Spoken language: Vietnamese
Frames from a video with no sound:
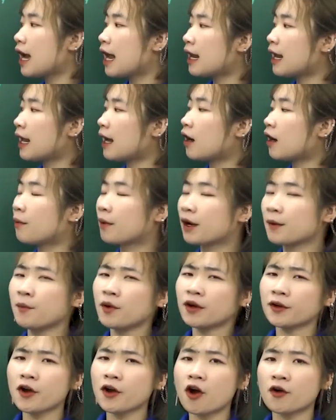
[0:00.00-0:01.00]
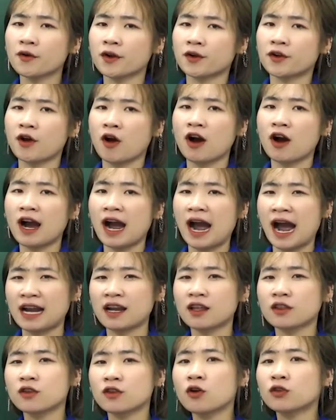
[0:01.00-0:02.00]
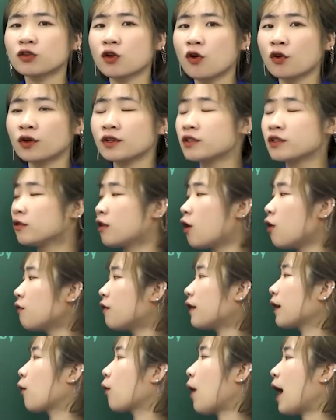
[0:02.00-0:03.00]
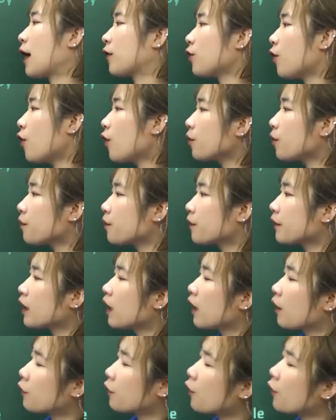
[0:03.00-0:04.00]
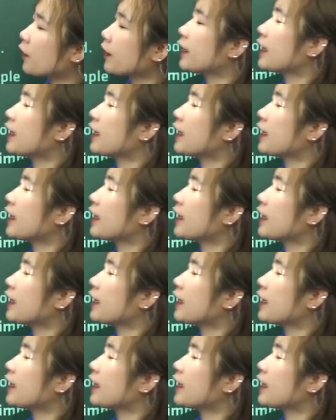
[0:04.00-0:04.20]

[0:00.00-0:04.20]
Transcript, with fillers: là ở cái mức độ nào đó khá là tốt thôi chứ không phải quá tốt. Rồi